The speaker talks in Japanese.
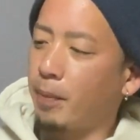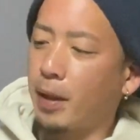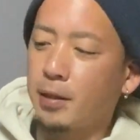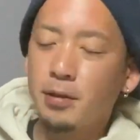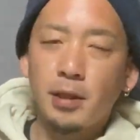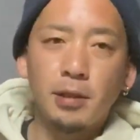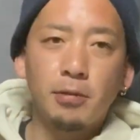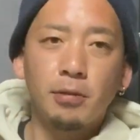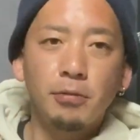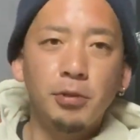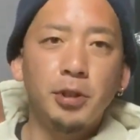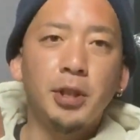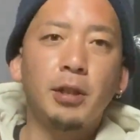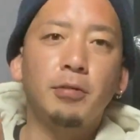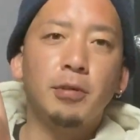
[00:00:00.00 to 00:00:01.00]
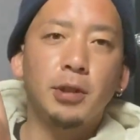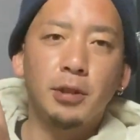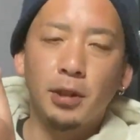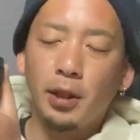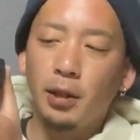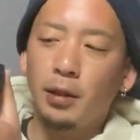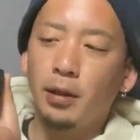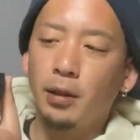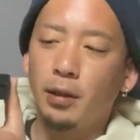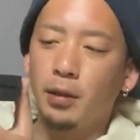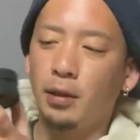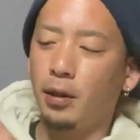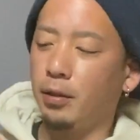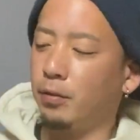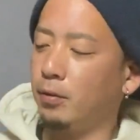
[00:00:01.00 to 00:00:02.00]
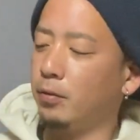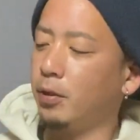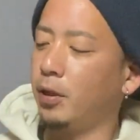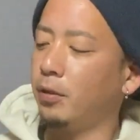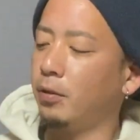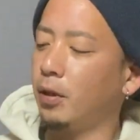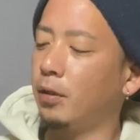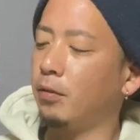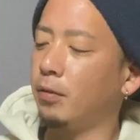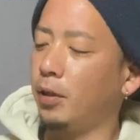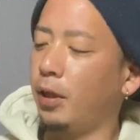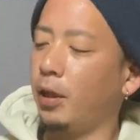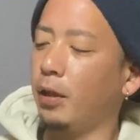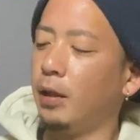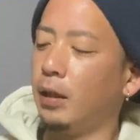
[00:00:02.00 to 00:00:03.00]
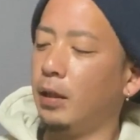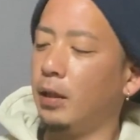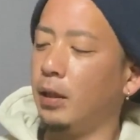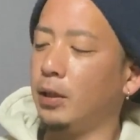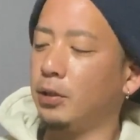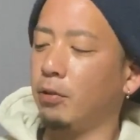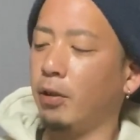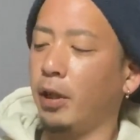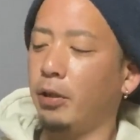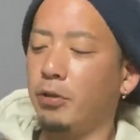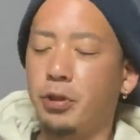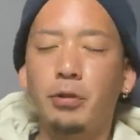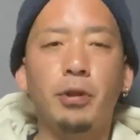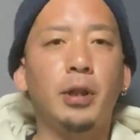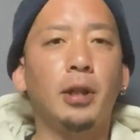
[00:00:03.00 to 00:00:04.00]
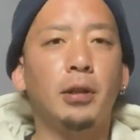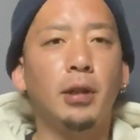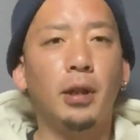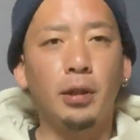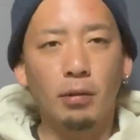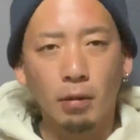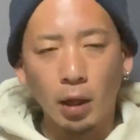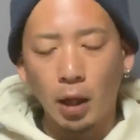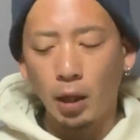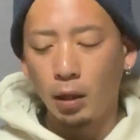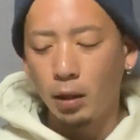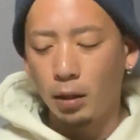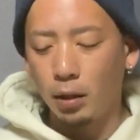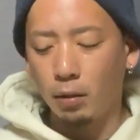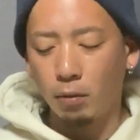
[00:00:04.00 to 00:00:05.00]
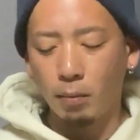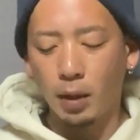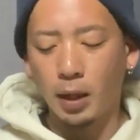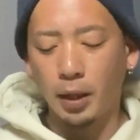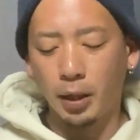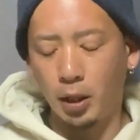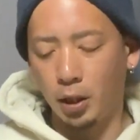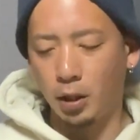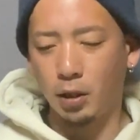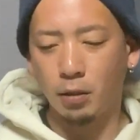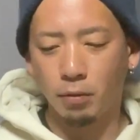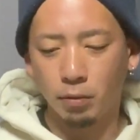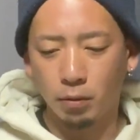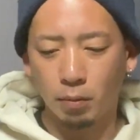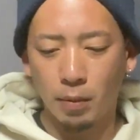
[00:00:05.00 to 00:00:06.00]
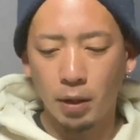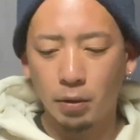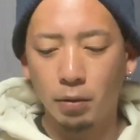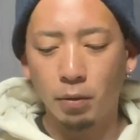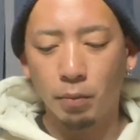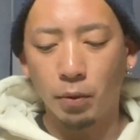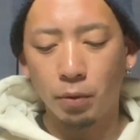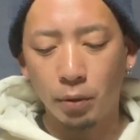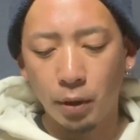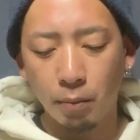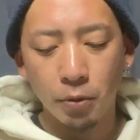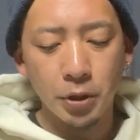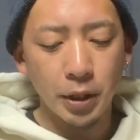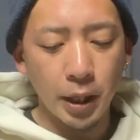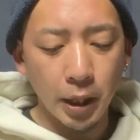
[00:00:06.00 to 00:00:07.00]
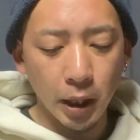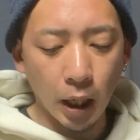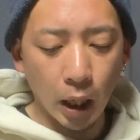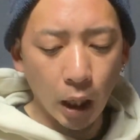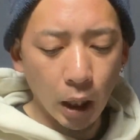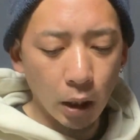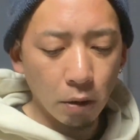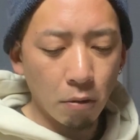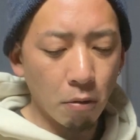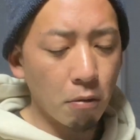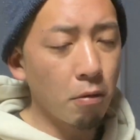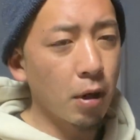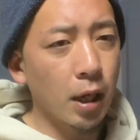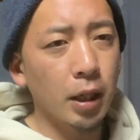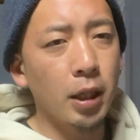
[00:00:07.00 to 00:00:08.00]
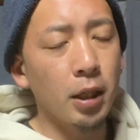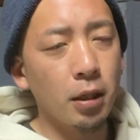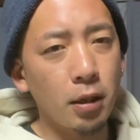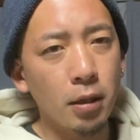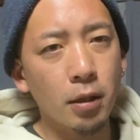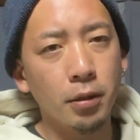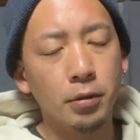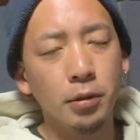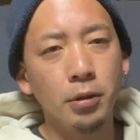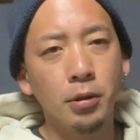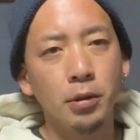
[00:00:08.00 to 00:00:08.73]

ぱ外れると浮いちゃうんですよねね、フローティングなので、えー、そこら辺の処理だったりとか細かい気になることもあると思うのでもし何かここが気になる